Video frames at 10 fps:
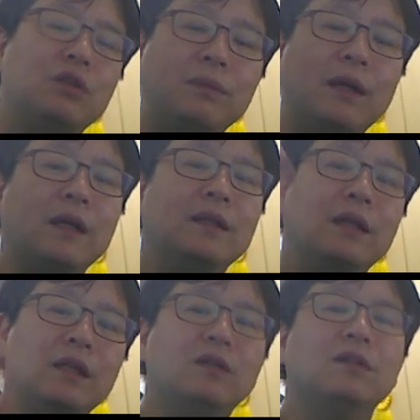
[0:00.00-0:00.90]
귀마개나
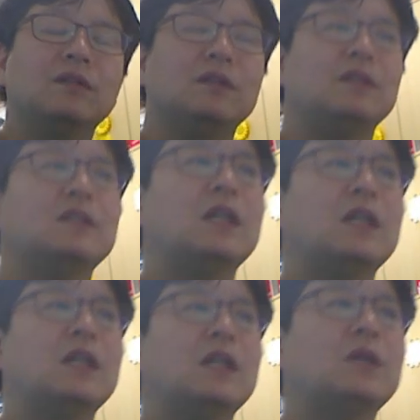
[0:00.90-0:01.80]
이런 것들을
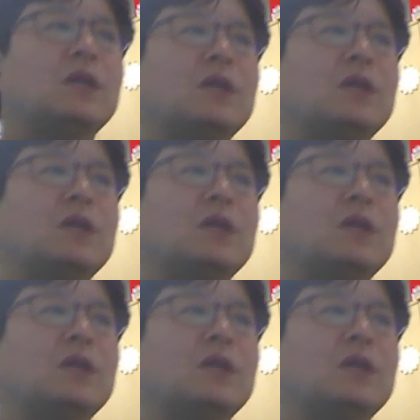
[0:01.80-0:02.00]
제공해 드립니다.